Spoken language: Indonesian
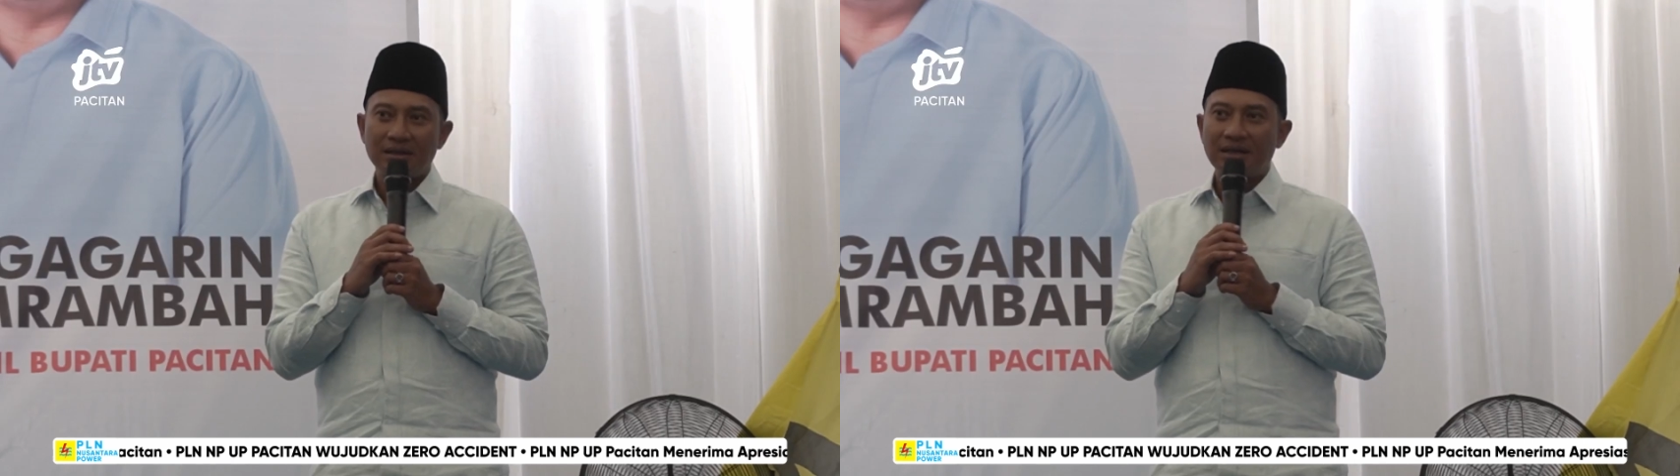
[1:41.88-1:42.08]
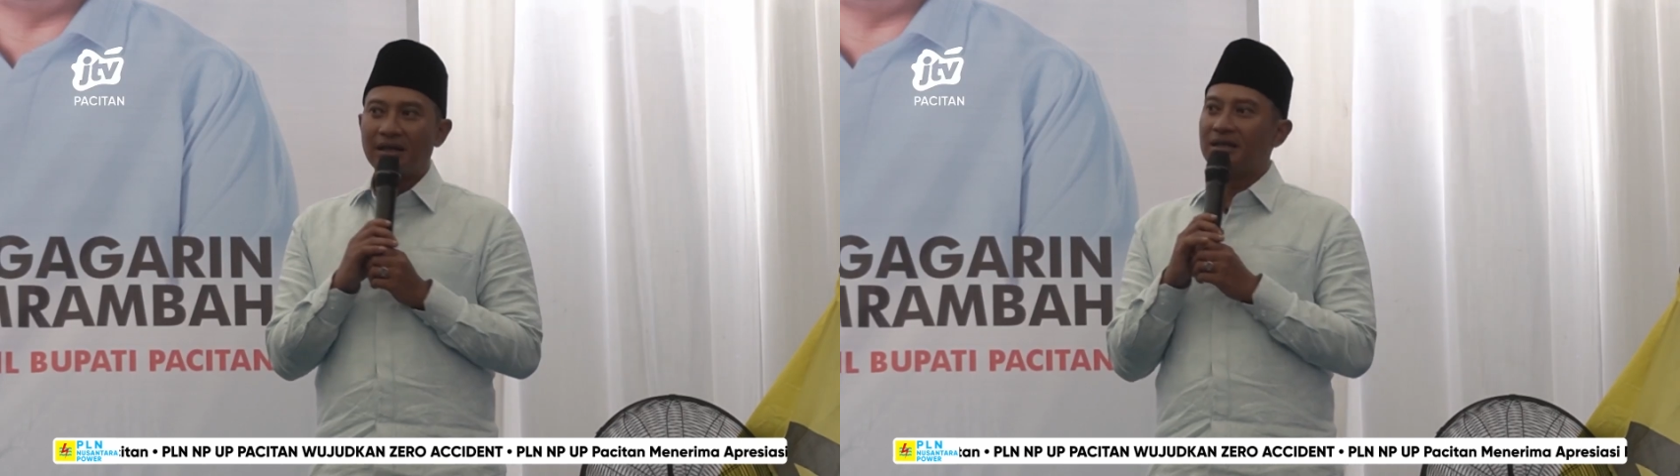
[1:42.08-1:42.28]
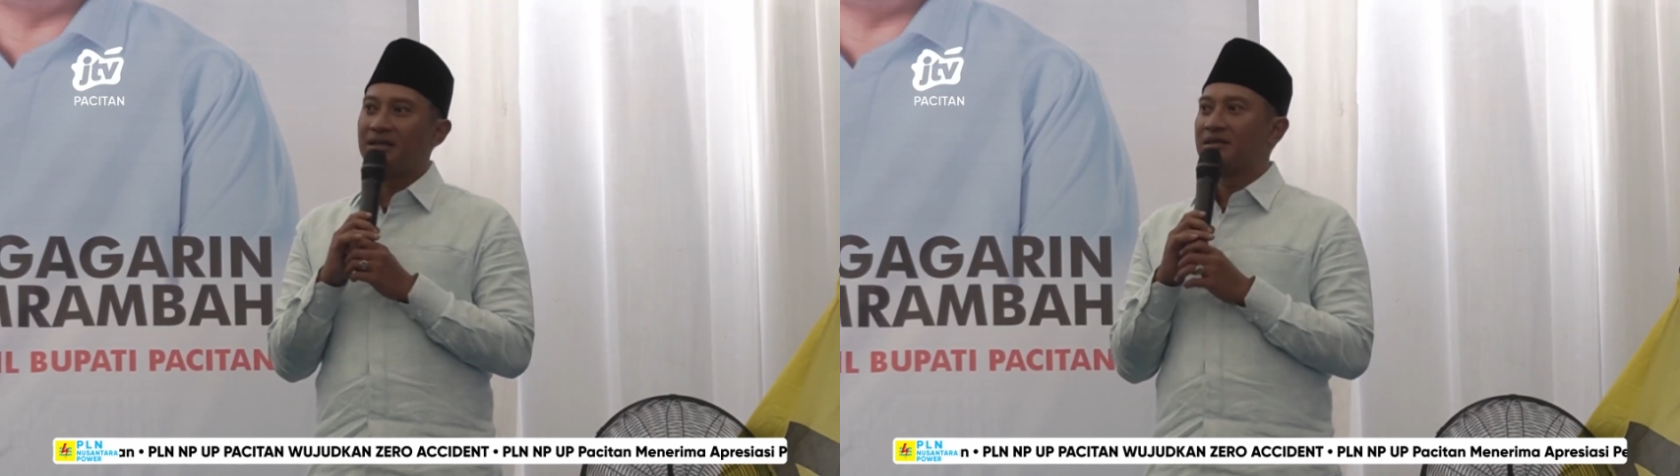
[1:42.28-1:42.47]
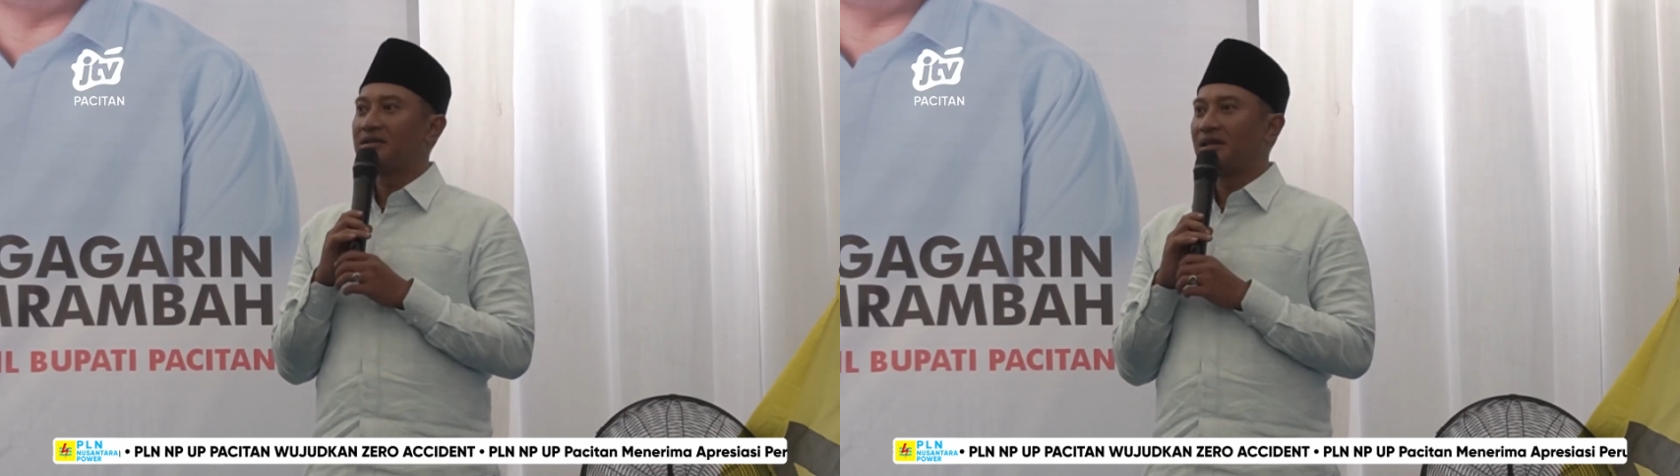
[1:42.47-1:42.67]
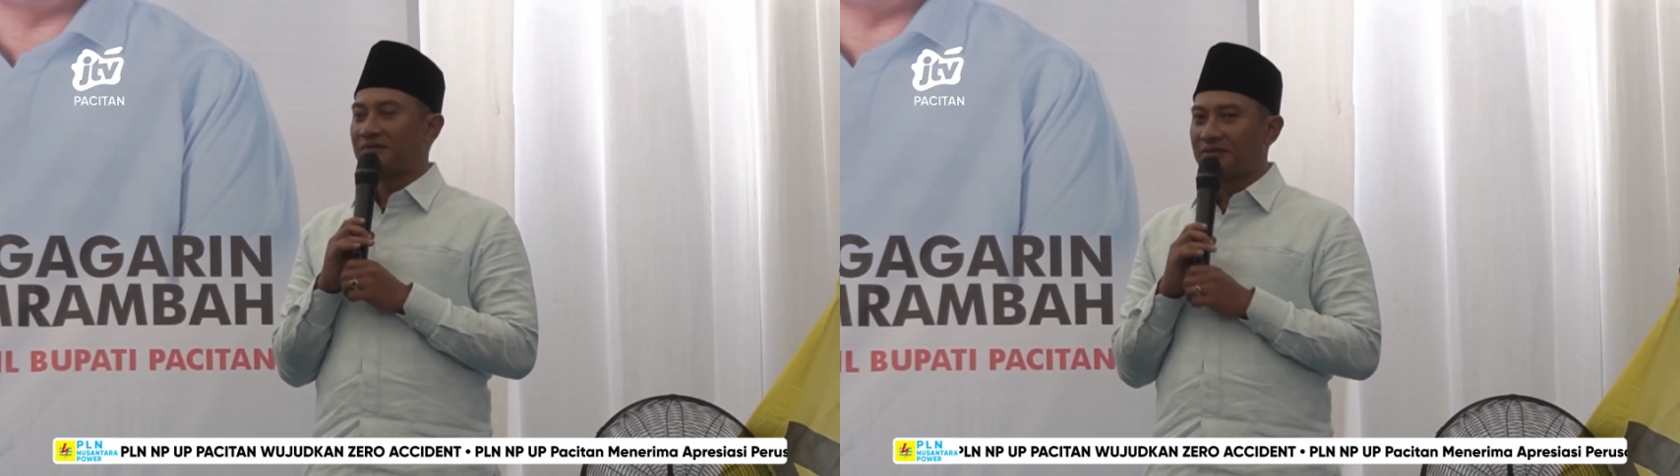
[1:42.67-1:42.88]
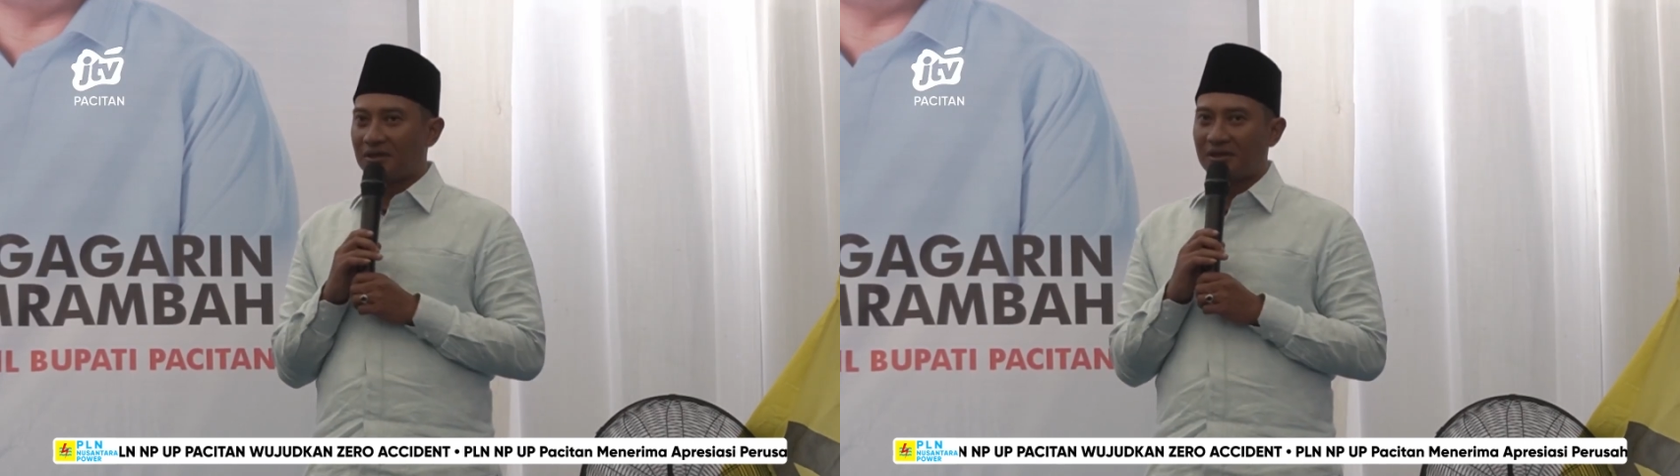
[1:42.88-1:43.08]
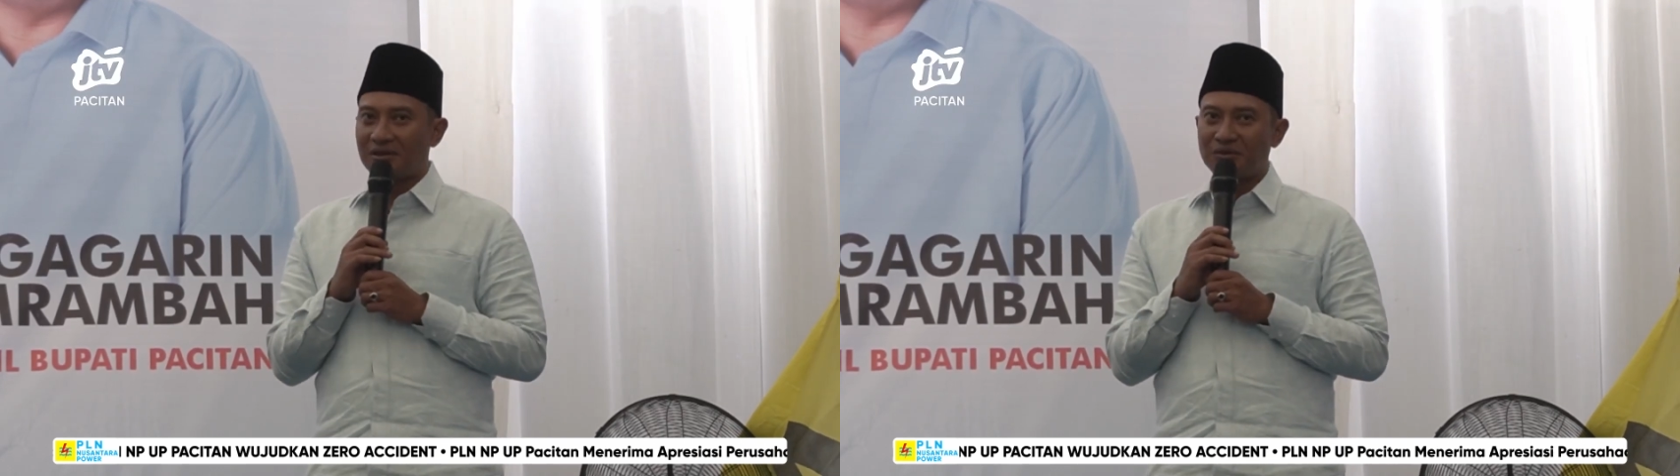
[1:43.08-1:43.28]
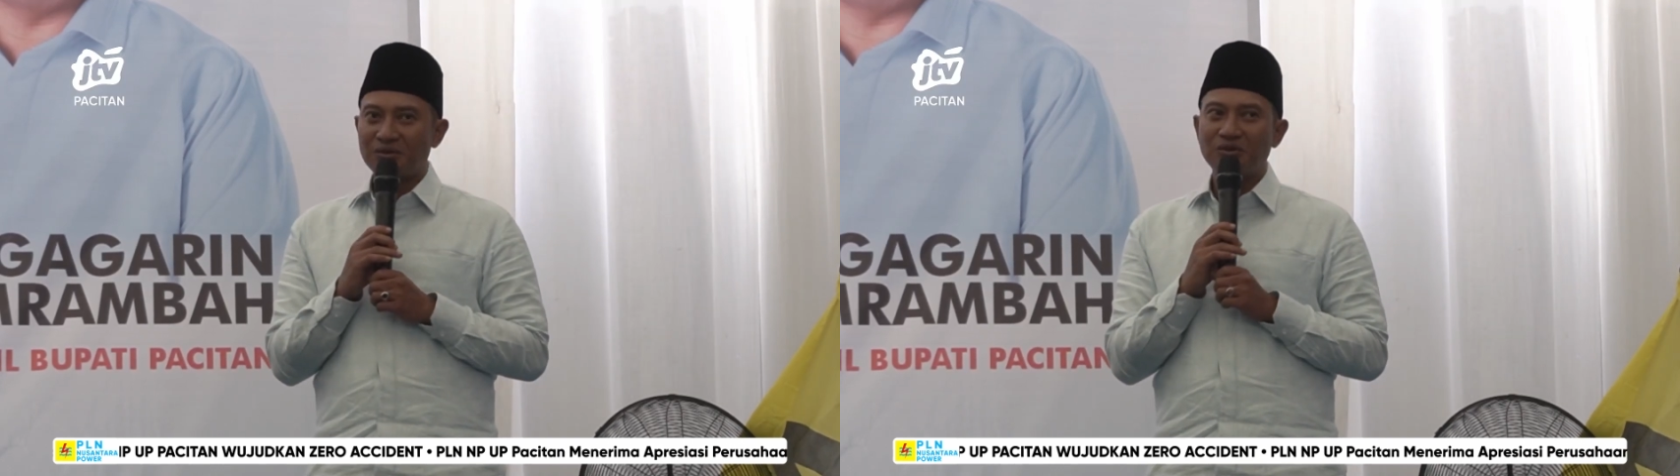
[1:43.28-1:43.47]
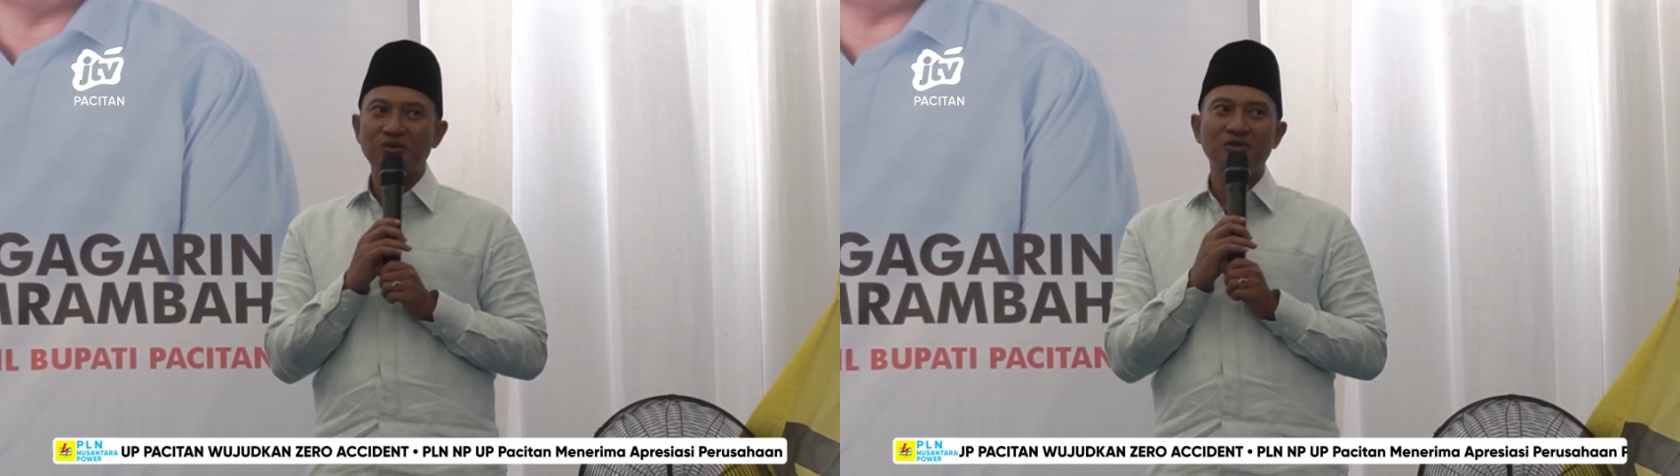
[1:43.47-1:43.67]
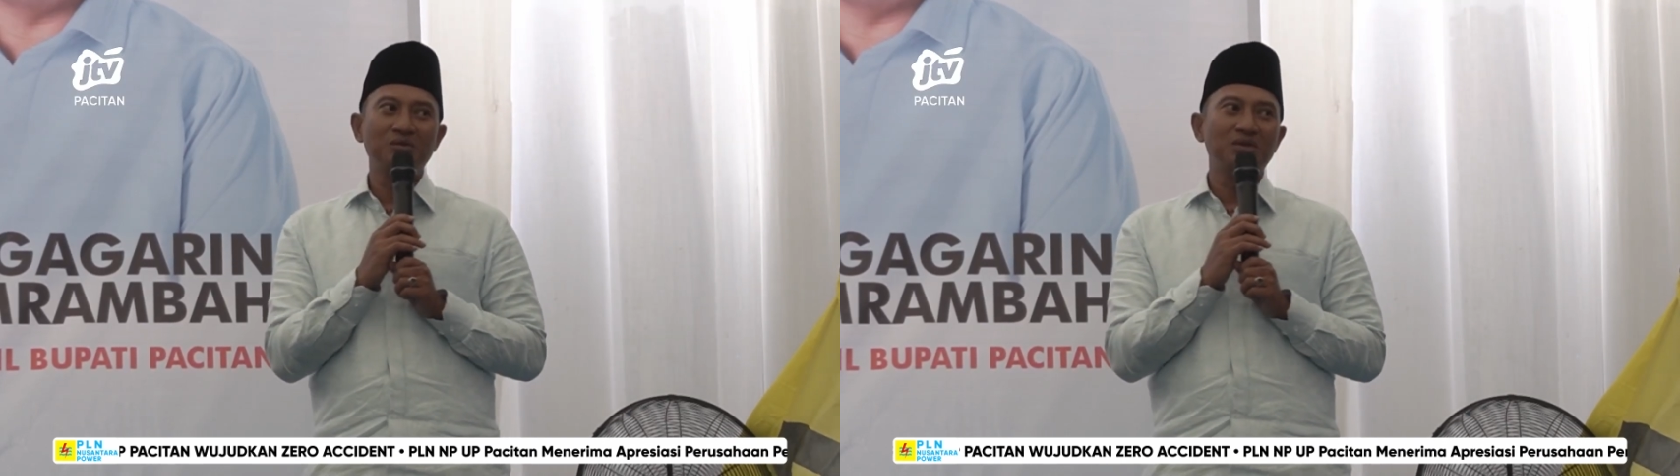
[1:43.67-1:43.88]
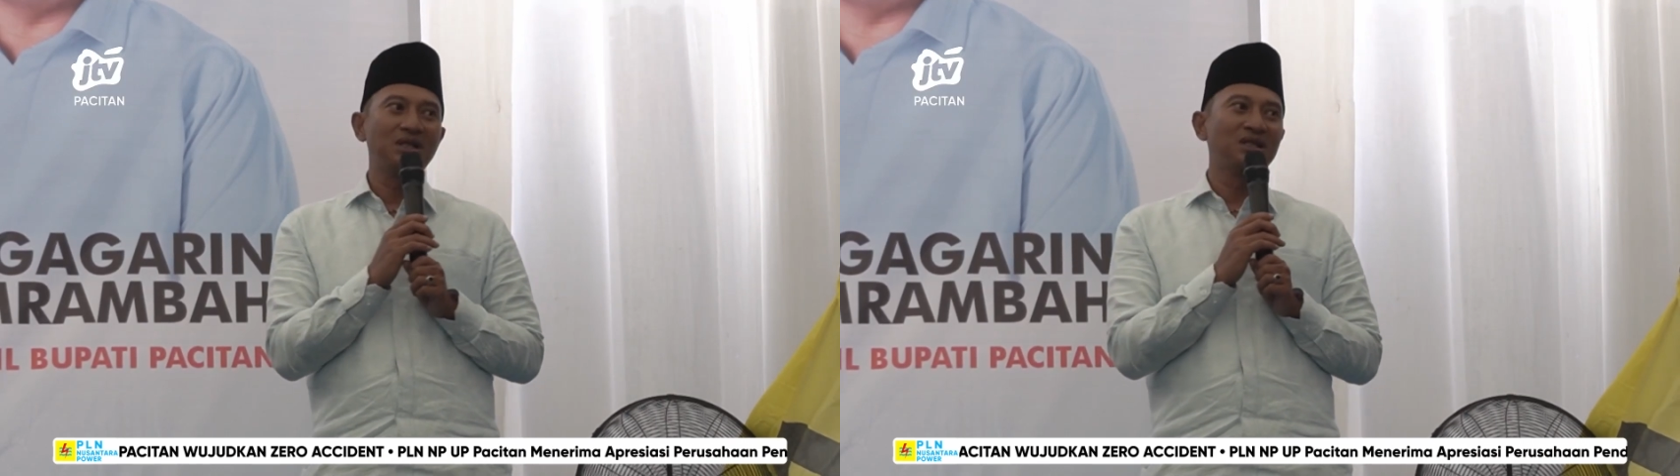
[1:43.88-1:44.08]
yang insya Allah untuk